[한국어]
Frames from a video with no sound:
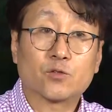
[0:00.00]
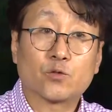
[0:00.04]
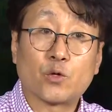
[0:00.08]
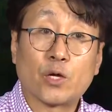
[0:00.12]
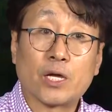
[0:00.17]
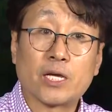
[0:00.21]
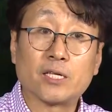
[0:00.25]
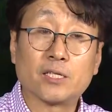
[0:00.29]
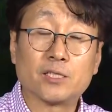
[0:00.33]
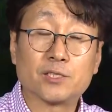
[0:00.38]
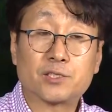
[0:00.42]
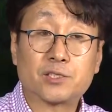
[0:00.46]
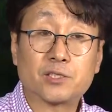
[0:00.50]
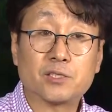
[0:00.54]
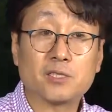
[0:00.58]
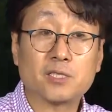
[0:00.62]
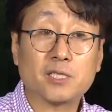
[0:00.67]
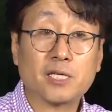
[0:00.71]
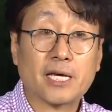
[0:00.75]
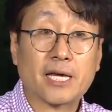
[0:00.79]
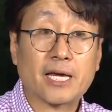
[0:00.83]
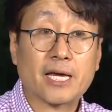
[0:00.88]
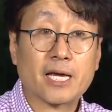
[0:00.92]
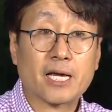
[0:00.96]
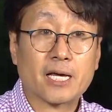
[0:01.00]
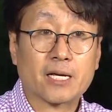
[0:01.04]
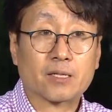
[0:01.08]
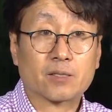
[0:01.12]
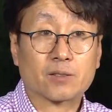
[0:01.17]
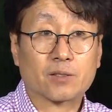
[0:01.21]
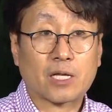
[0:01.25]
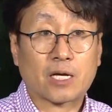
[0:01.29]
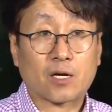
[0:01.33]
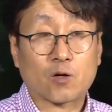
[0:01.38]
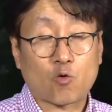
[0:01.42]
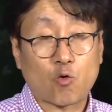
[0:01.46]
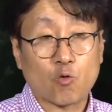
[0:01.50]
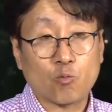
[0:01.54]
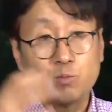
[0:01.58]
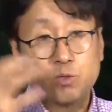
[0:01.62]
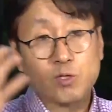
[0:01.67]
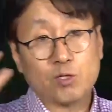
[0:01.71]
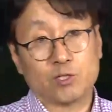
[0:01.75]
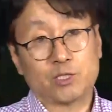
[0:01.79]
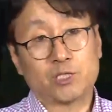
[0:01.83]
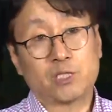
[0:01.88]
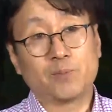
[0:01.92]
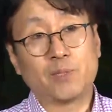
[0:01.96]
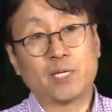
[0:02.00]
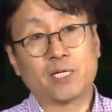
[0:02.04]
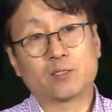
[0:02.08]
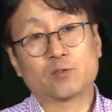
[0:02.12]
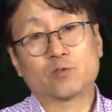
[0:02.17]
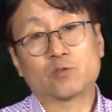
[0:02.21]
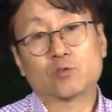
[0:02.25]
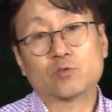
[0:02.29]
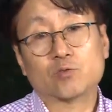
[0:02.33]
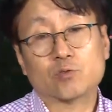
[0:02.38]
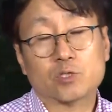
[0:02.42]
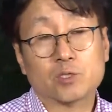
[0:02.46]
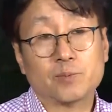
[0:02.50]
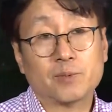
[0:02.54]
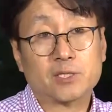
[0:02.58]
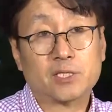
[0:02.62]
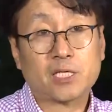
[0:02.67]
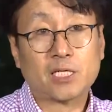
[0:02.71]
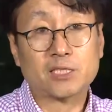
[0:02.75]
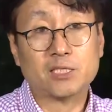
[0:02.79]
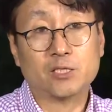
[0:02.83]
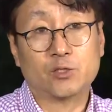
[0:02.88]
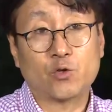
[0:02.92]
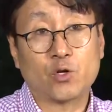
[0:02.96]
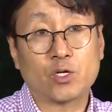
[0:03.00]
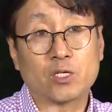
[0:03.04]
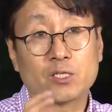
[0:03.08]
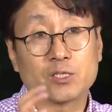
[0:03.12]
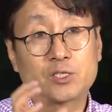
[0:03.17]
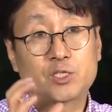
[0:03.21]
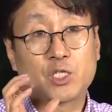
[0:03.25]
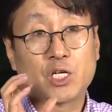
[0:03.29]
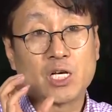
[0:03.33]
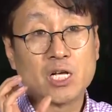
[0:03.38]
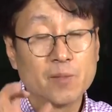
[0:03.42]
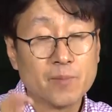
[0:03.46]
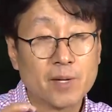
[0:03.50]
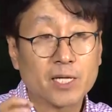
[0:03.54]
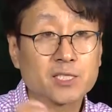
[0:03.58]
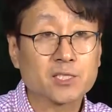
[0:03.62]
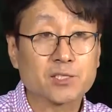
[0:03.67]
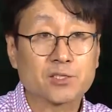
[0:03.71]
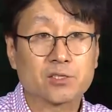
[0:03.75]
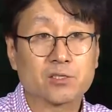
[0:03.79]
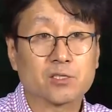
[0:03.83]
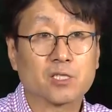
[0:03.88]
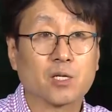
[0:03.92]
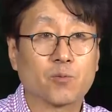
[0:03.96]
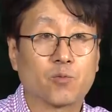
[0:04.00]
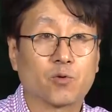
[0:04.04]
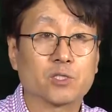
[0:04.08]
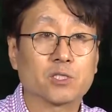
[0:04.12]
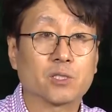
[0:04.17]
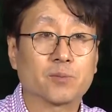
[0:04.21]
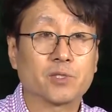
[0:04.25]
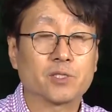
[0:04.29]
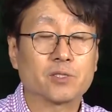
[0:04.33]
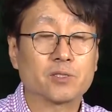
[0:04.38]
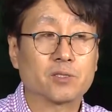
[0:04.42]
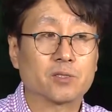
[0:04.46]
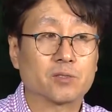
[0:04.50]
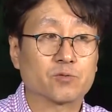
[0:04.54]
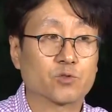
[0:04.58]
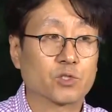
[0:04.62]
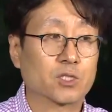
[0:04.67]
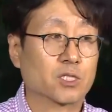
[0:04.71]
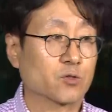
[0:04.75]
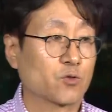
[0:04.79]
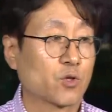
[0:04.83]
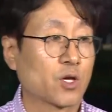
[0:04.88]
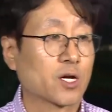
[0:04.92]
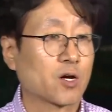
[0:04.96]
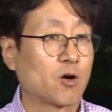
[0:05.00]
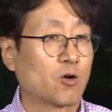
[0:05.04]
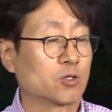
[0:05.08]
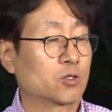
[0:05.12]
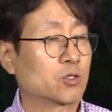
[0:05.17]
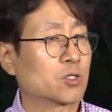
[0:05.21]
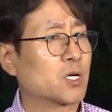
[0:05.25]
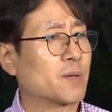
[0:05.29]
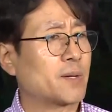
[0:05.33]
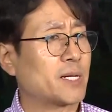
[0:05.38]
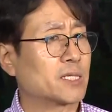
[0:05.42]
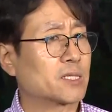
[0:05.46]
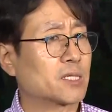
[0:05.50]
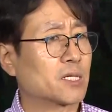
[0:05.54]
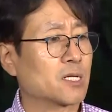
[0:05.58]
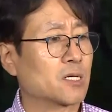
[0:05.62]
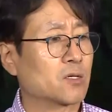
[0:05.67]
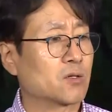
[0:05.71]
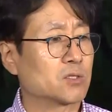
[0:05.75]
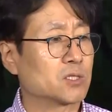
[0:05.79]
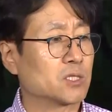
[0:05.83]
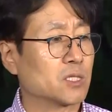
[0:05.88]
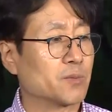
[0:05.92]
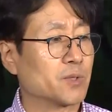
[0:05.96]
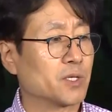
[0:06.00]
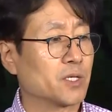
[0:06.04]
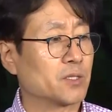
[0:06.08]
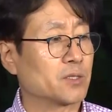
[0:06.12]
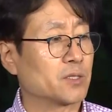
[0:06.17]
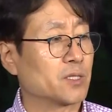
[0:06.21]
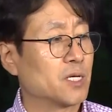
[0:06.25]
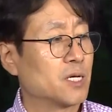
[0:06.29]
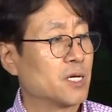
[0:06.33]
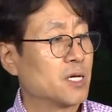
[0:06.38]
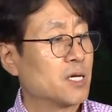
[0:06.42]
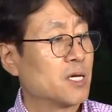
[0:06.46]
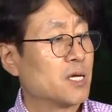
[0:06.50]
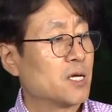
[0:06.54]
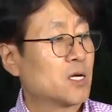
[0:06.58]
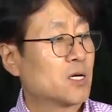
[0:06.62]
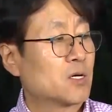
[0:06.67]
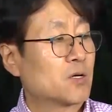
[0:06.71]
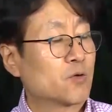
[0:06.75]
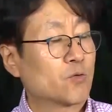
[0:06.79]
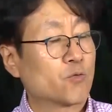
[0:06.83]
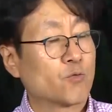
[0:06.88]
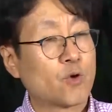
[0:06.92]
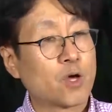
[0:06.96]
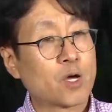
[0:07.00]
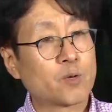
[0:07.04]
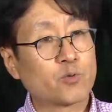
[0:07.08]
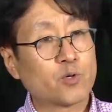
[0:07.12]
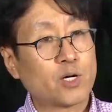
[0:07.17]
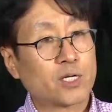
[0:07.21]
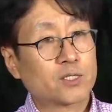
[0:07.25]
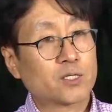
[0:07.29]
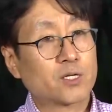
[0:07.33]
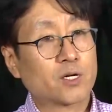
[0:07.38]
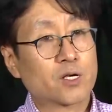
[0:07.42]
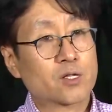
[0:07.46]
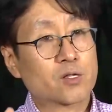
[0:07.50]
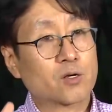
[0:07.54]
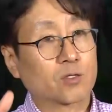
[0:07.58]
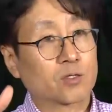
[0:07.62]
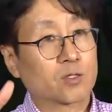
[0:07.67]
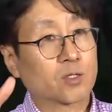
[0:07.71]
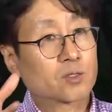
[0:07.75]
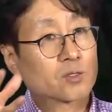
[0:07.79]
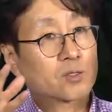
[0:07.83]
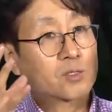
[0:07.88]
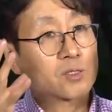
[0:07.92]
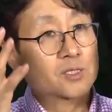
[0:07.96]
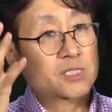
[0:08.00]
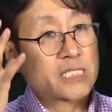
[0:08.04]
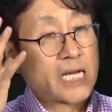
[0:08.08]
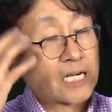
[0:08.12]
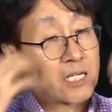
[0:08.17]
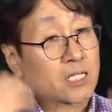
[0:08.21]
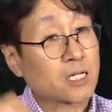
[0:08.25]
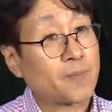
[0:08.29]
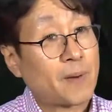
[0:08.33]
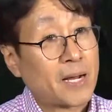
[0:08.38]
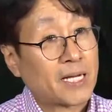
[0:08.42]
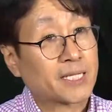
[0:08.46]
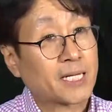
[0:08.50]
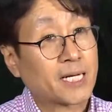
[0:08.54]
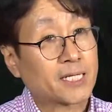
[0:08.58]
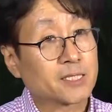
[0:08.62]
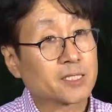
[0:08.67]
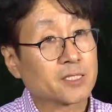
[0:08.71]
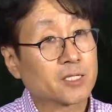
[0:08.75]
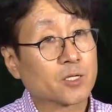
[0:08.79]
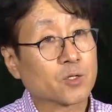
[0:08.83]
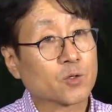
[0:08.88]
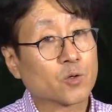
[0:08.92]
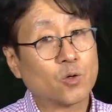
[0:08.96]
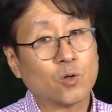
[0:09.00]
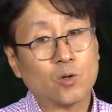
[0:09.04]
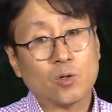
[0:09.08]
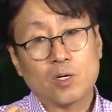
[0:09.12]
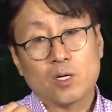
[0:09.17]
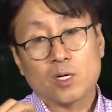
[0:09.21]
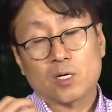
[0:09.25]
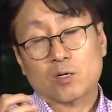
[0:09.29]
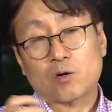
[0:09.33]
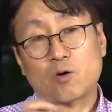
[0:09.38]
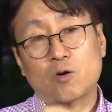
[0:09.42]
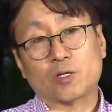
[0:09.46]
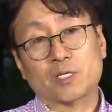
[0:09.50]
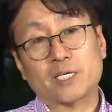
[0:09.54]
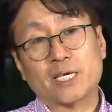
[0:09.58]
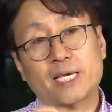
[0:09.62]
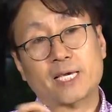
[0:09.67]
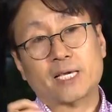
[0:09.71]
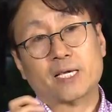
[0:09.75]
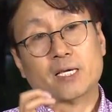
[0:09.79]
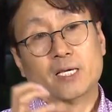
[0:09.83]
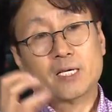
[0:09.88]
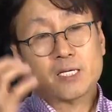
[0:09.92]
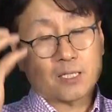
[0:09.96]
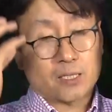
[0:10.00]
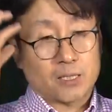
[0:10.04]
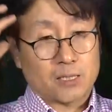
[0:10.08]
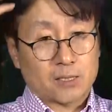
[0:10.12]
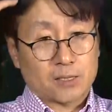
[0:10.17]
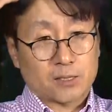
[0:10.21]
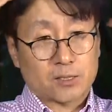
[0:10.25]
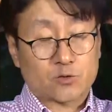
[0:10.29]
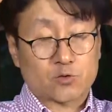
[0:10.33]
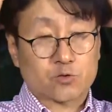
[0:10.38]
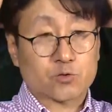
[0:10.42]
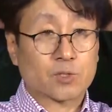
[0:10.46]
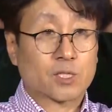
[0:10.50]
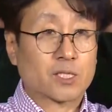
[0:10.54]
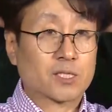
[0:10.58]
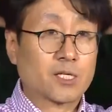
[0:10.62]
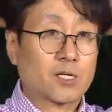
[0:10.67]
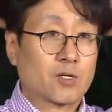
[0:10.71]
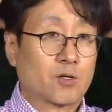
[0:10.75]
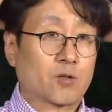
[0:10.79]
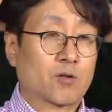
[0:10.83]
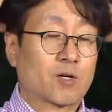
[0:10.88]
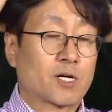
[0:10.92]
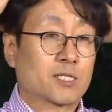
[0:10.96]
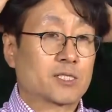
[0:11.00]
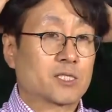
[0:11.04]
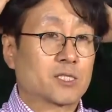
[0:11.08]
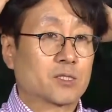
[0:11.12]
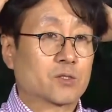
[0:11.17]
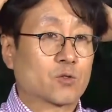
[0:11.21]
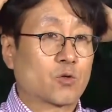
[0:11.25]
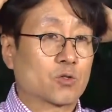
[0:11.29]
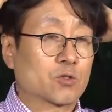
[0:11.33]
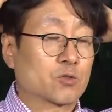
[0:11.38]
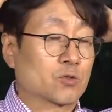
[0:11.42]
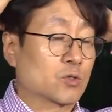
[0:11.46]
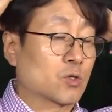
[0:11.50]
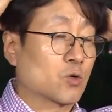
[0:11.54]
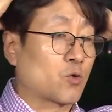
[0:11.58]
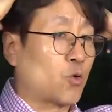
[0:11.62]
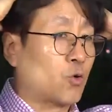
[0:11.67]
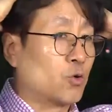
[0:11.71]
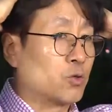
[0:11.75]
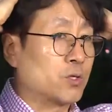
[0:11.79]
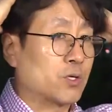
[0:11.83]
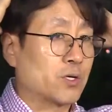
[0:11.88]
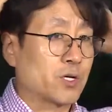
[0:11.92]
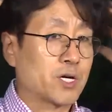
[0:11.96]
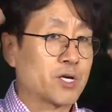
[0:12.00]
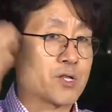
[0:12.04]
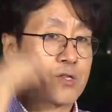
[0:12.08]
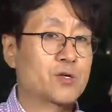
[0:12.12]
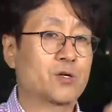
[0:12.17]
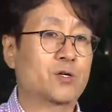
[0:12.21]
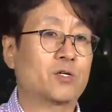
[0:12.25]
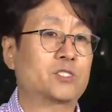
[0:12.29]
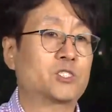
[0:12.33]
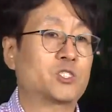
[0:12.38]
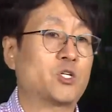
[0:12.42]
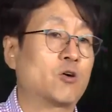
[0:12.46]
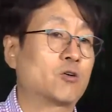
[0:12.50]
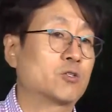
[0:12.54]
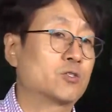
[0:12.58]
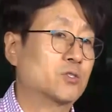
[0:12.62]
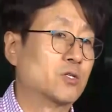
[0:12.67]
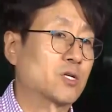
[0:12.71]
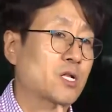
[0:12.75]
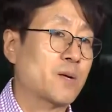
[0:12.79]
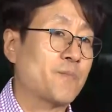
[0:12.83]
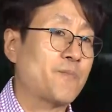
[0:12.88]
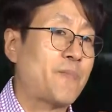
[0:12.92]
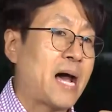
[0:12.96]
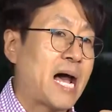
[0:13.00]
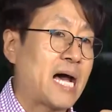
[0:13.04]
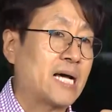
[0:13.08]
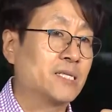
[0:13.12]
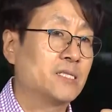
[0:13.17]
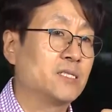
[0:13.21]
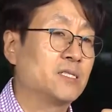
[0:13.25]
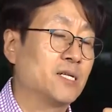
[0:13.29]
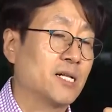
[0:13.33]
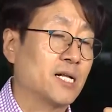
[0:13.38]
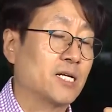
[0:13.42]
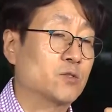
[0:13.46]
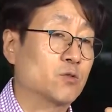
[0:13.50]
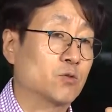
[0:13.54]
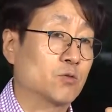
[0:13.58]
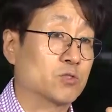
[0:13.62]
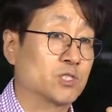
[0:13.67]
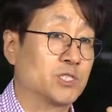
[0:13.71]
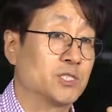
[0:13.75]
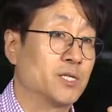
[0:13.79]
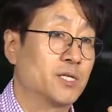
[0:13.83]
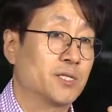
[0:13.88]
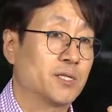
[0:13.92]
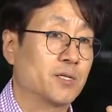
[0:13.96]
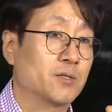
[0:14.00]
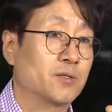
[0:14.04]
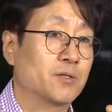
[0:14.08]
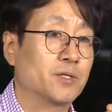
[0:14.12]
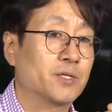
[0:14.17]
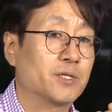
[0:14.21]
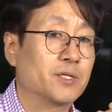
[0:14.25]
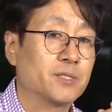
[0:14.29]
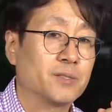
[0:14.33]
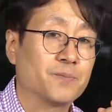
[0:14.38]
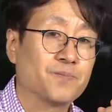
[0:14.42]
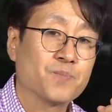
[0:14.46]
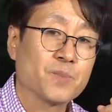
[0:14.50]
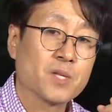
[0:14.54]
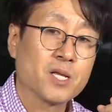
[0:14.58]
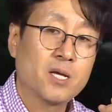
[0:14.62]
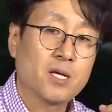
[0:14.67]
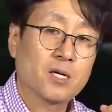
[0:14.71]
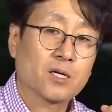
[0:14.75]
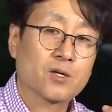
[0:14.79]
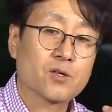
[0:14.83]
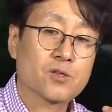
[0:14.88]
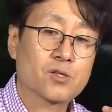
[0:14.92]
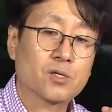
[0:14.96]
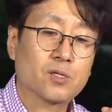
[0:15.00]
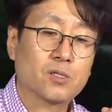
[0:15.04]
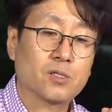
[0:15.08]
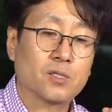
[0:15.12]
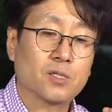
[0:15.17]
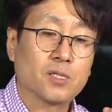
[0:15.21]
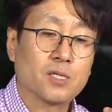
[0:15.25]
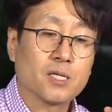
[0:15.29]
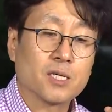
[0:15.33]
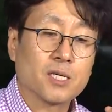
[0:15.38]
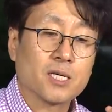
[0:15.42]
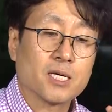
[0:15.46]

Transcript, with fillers: 뇌를 쓰는 게 내가 공부를 열심히 하는 것도 그렇지만 사실 뇌를 제일 많이 쓰는 게 뭐냐면요. 우리가 뇌가 어떻게 발달한 거냐면 외부 환경에서 어떤 자극을 받아들이고 거기에 중간에 여러 가지를 고려해서 적절한 반응을 하도록 진화된 거예요. 그래서